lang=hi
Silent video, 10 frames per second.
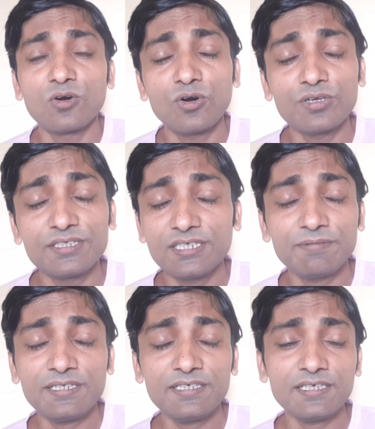और ये
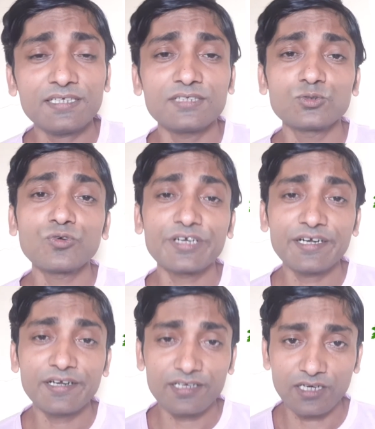भी नहीं है कि जो
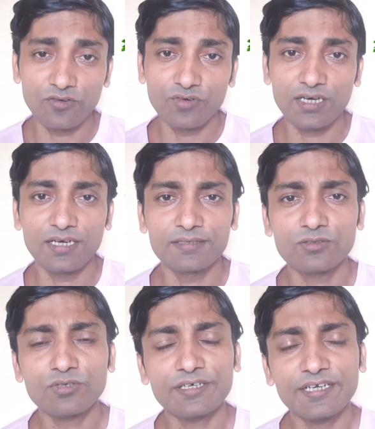रेट लिखा हुआ है
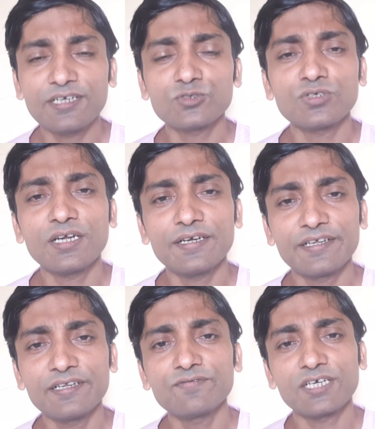क्योंकि रेट जो है
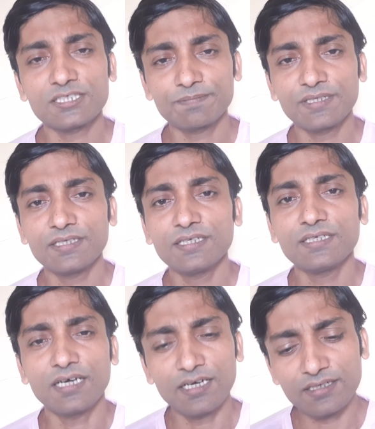डेली वाइज पे
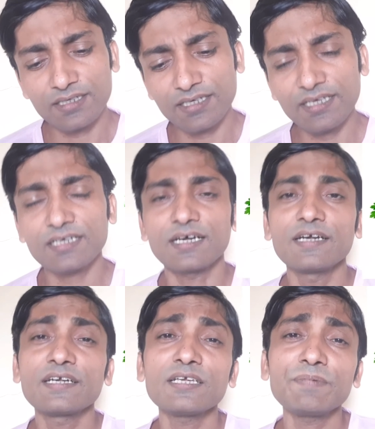हर एक
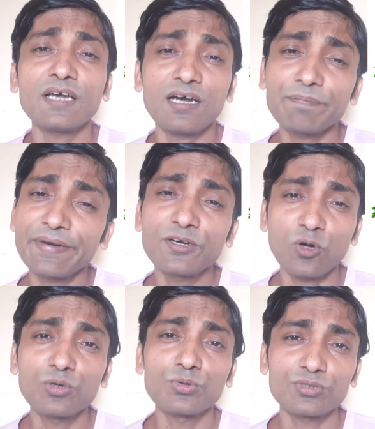घंटे पे अप एंड
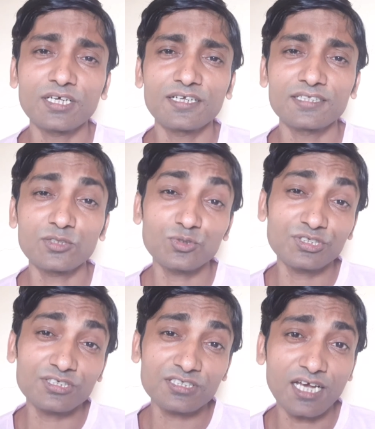डाउन होता रहता है तो
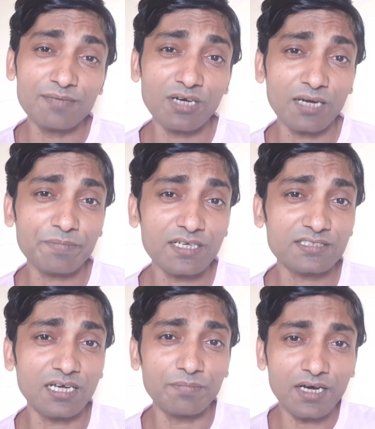जिस टाइम आपका
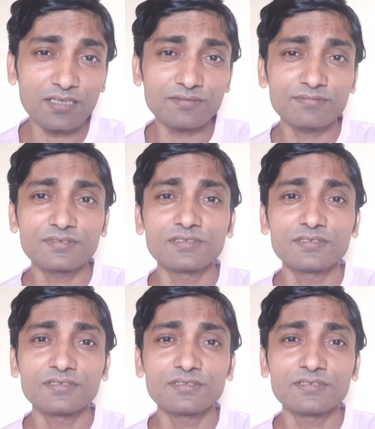सामान